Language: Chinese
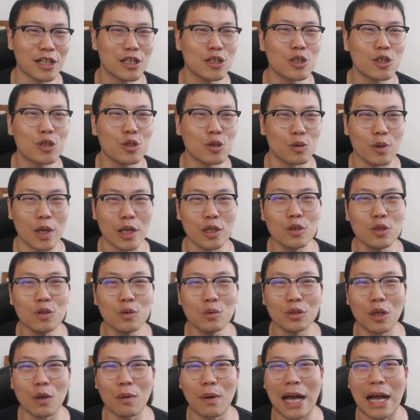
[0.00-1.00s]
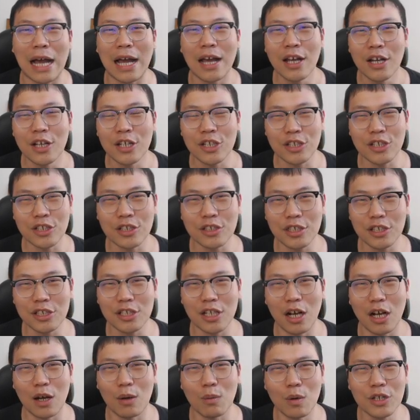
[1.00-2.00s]
但是原著的话，实际
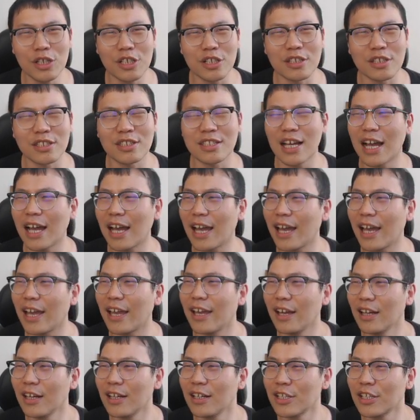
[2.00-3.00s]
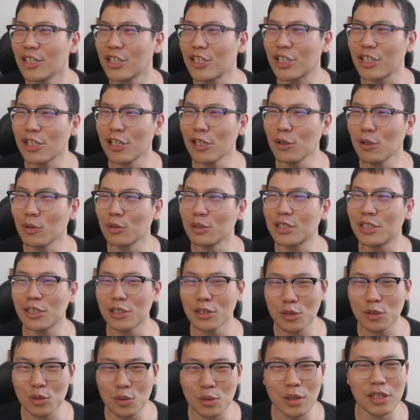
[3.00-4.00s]
上我只在十六
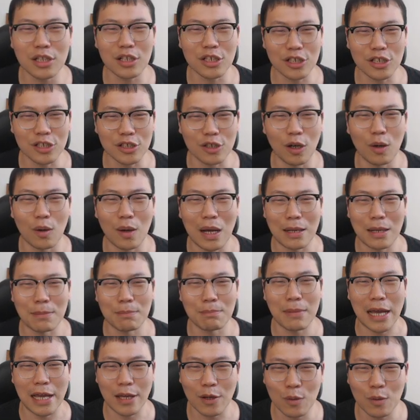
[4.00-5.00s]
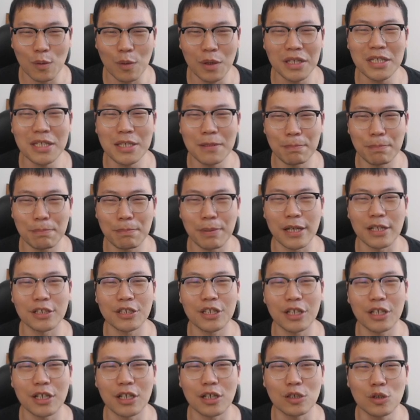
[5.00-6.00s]
七岁的时候啊买过一本
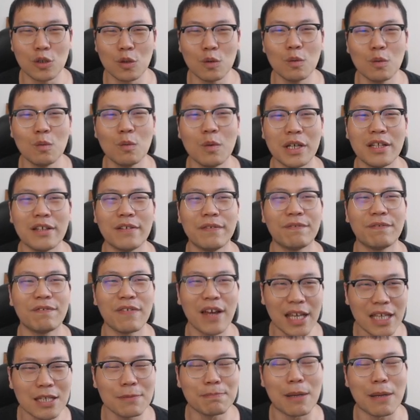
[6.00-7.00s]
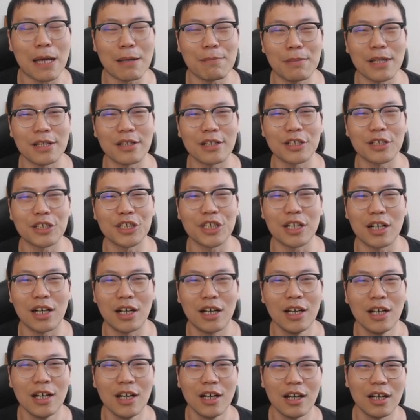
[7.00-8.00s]
这个中文翻译版本的这
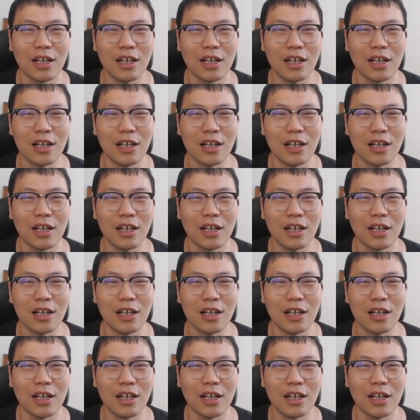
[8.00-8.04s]
个。